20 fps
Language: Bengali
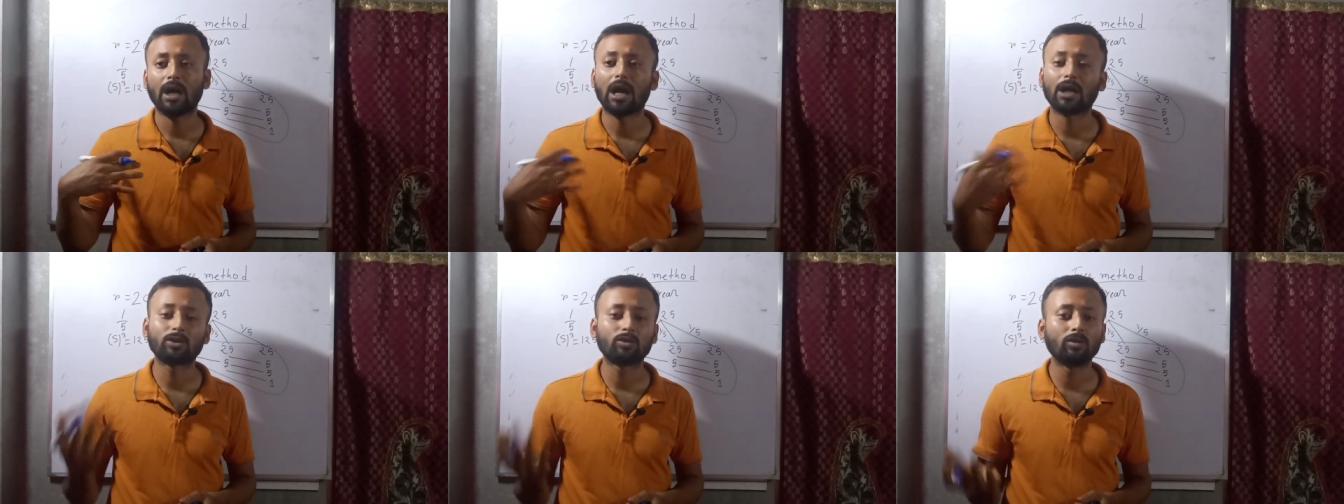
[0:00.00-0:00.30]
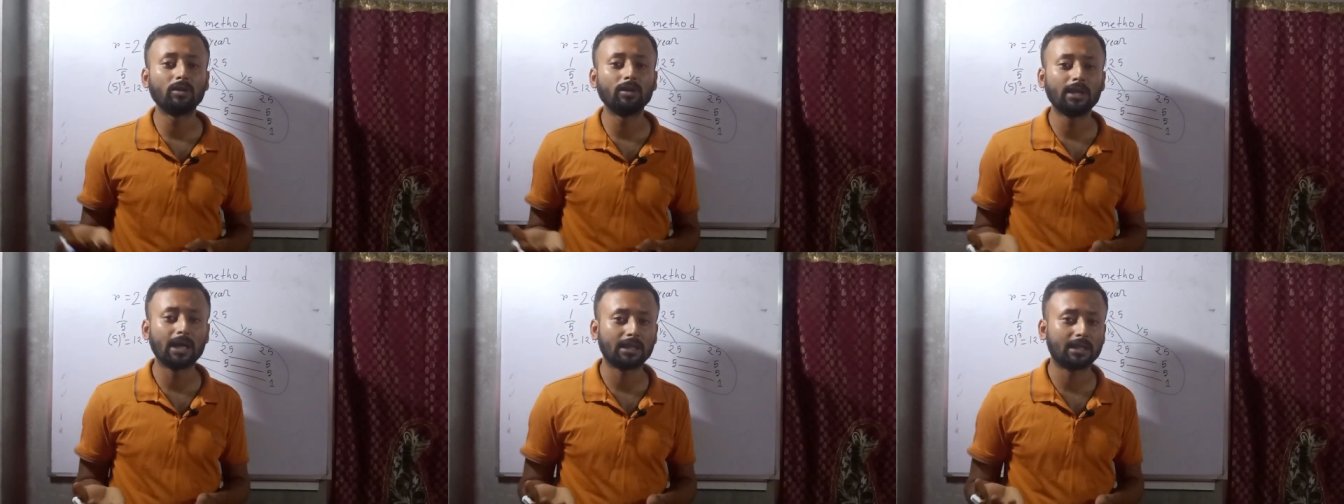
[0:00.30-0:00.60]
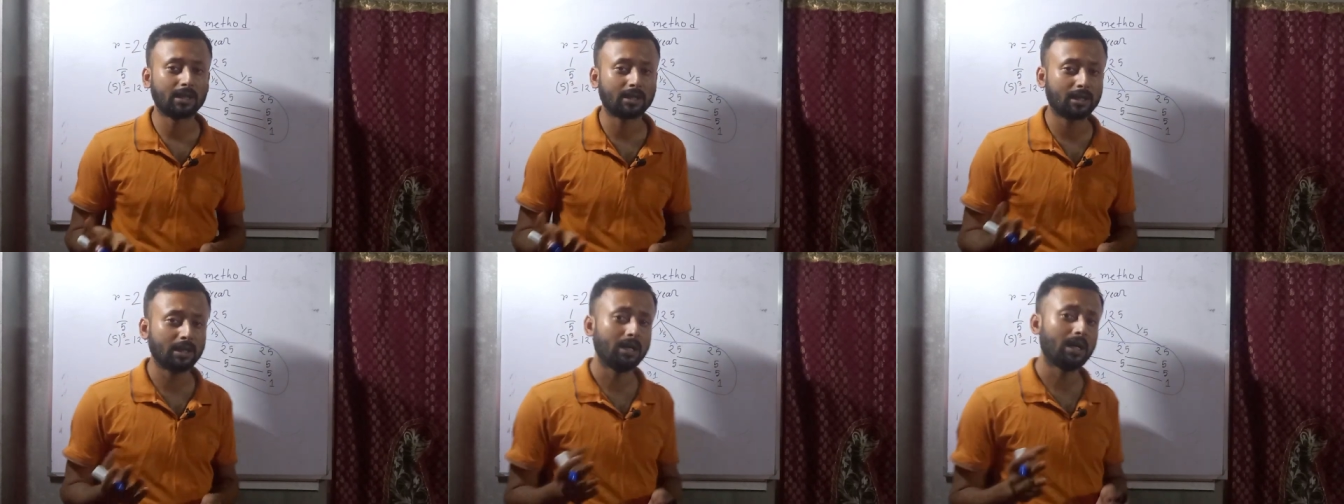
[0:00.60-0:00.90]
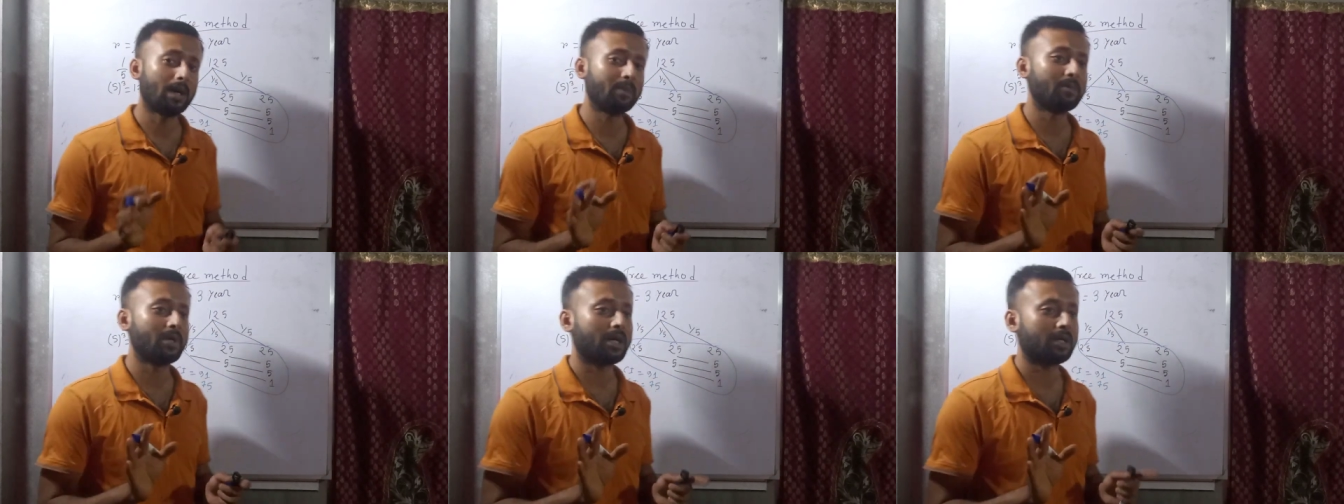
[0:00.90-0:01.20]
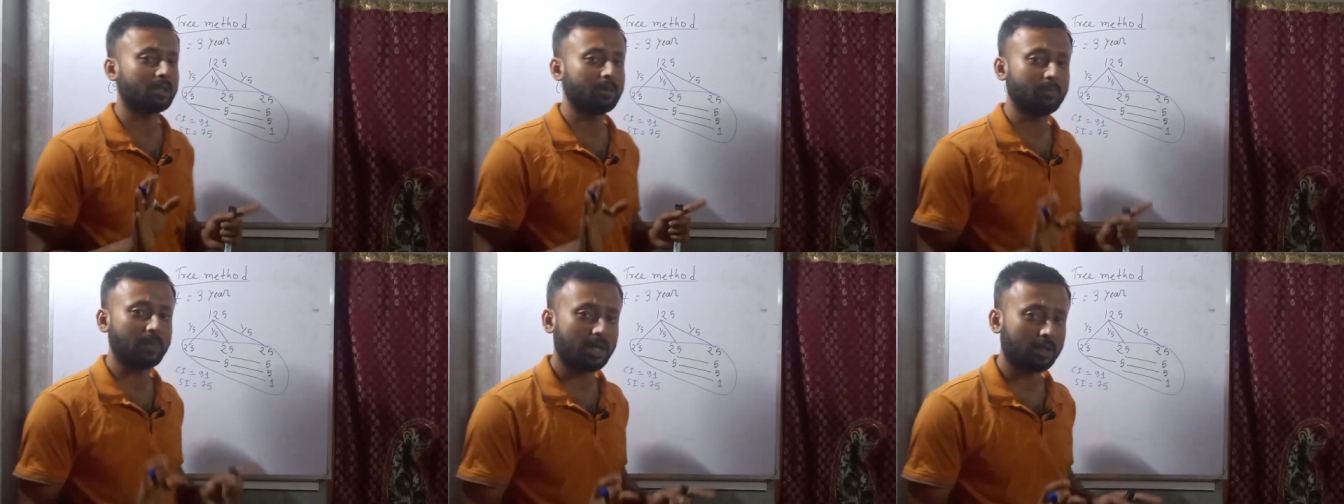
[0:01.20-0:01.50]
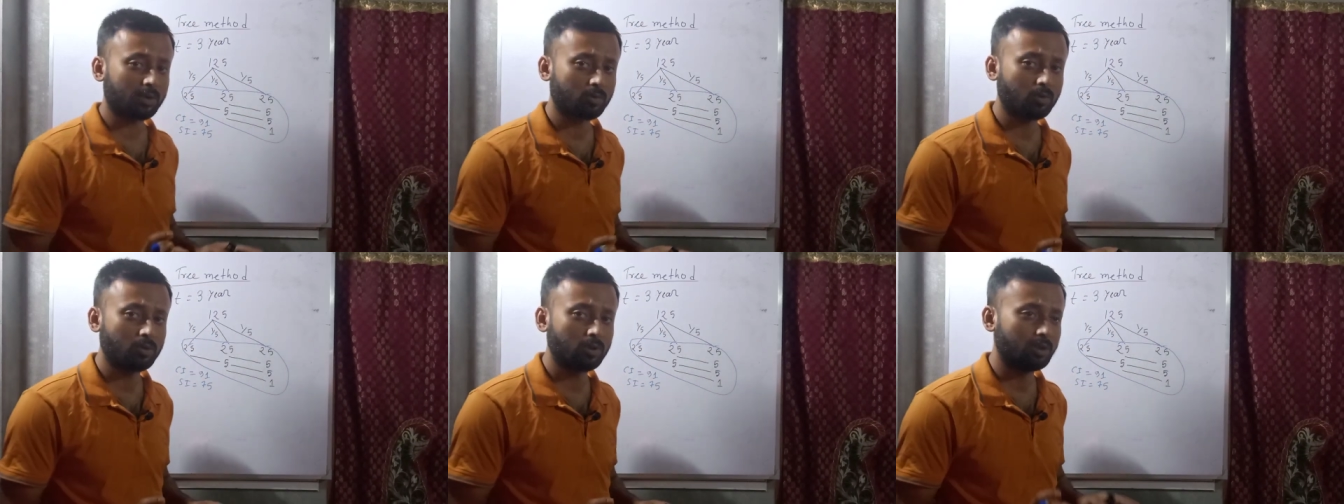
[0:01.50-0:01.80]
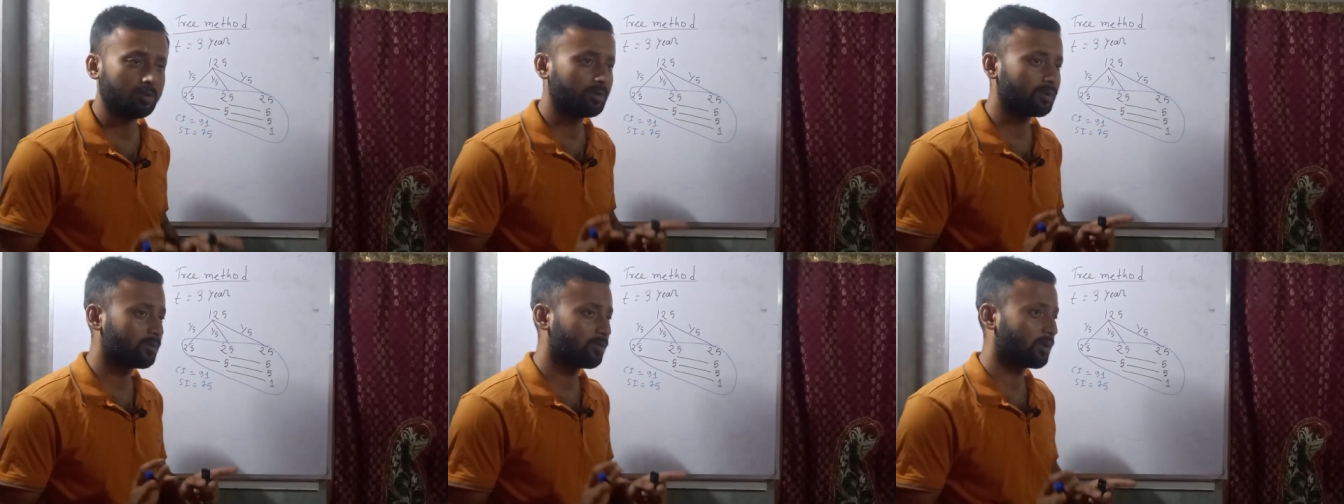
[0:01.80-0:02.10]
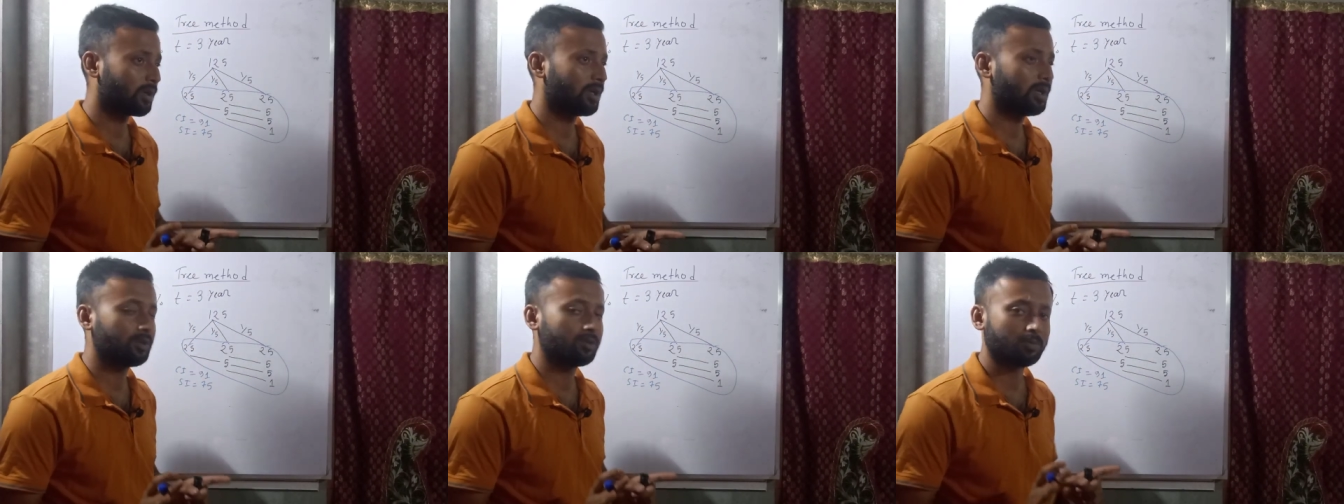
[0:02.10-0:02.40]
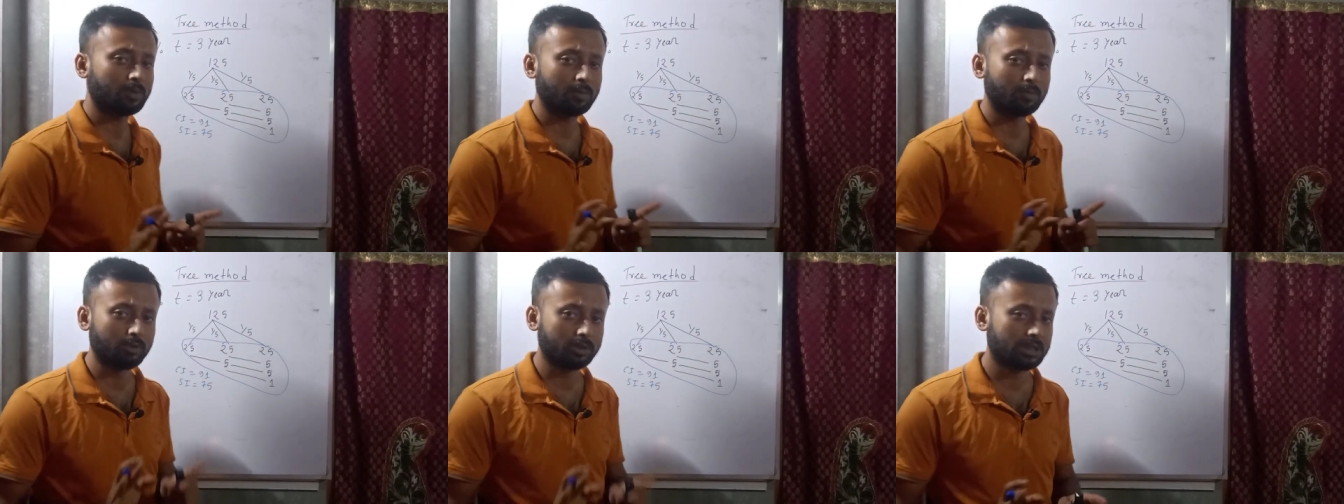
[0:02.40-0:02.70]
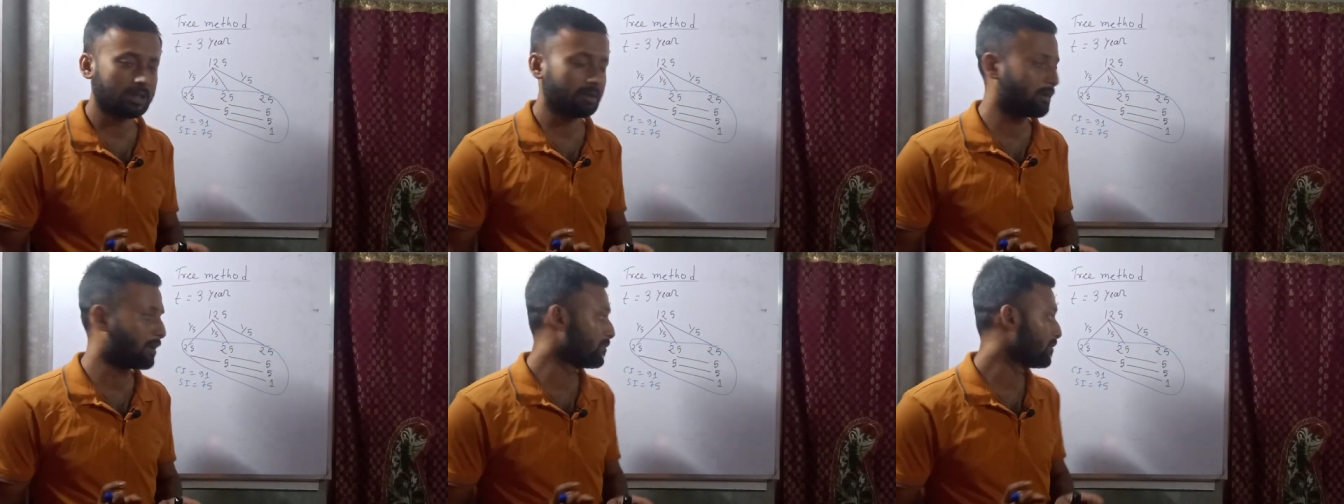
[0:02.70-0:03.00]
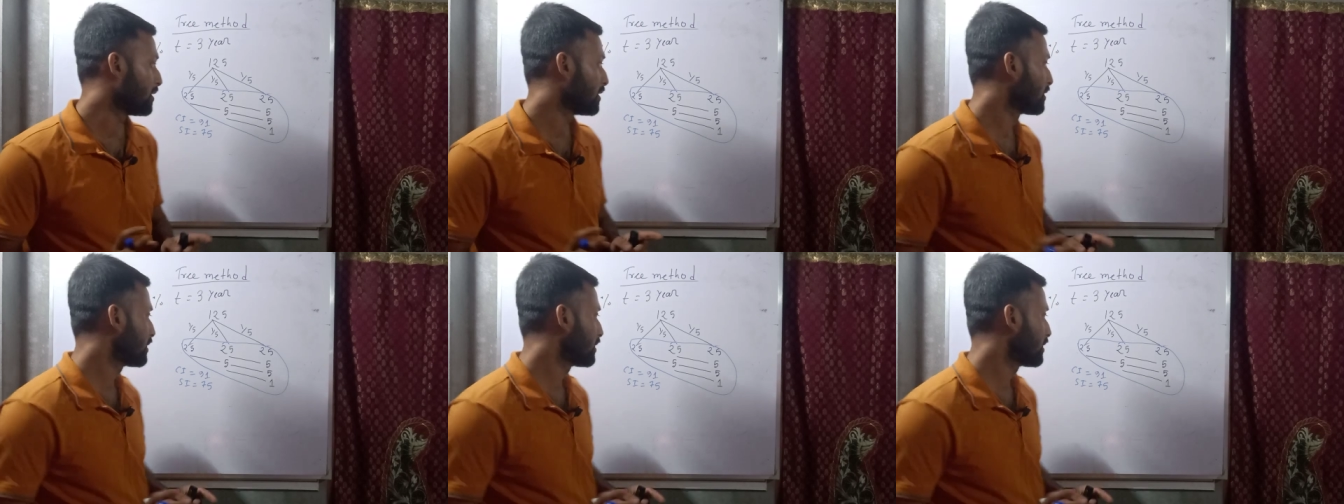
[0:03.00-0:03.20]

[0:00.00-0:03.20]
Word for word: আসল দেয়া থাকে আমি একটা ম্যাথ করিয়ে দেবো করালে তোমরা বুঝতে পারবে